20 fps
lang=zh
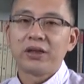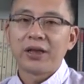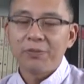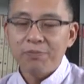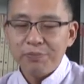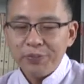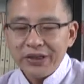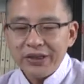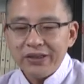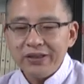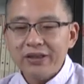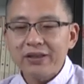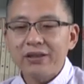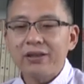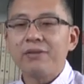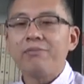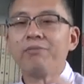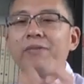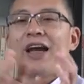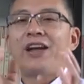他必
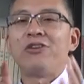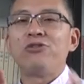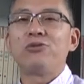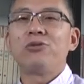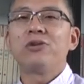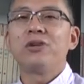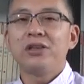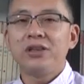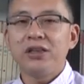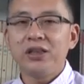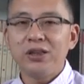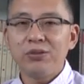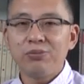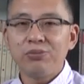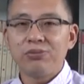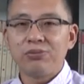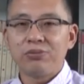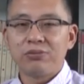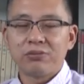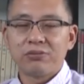定迈出了第一
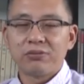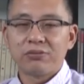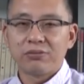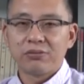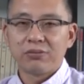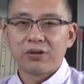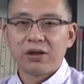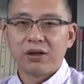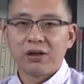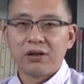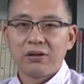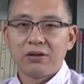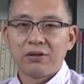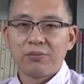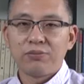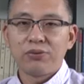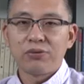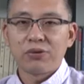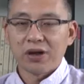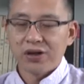步，啊，
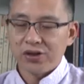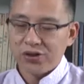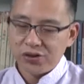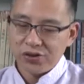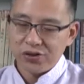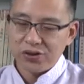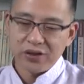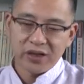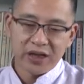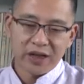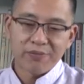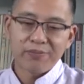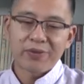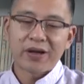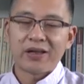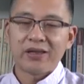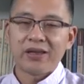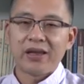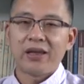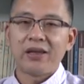不管是十天、
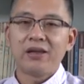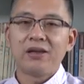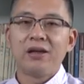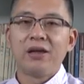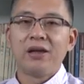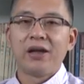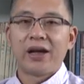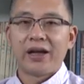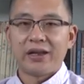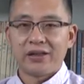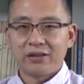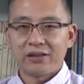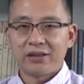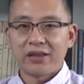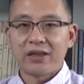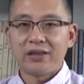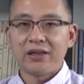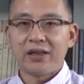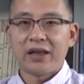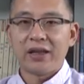八天还是
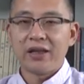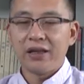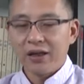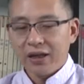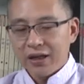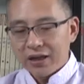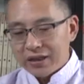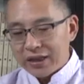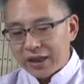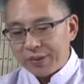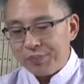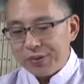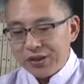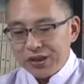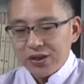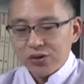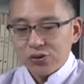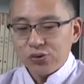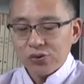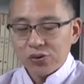三天，他必
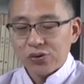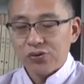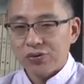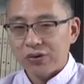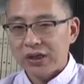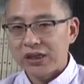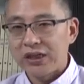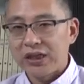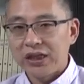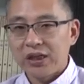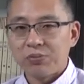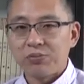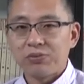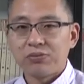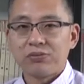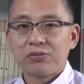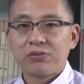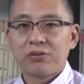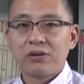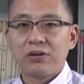定做出了这一步。
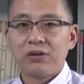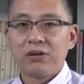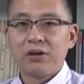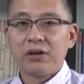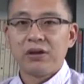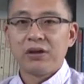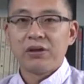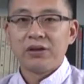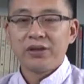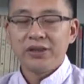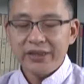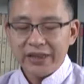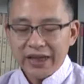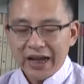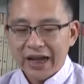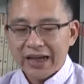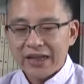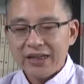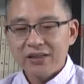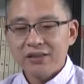
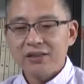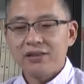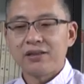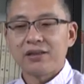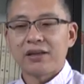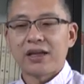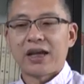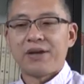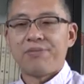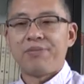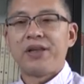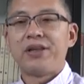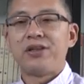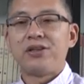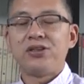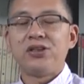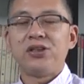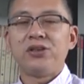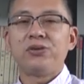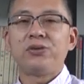下一次改变
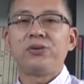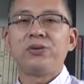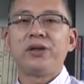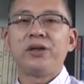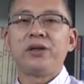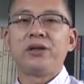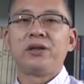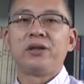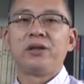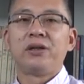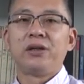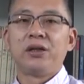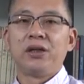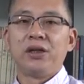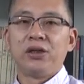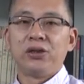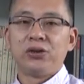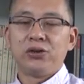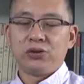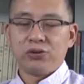的机会。
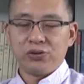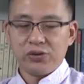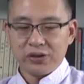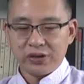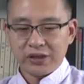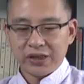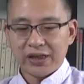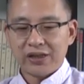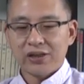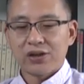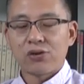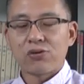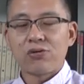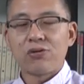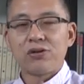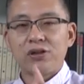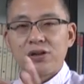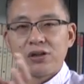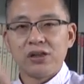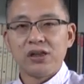就是在这个
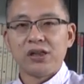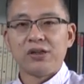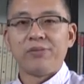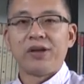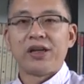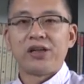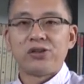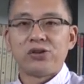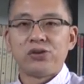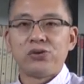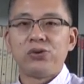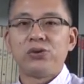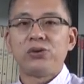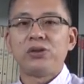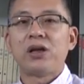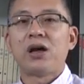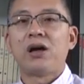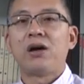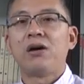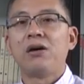过程里面是
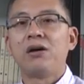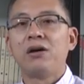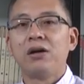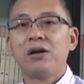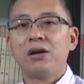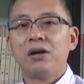需要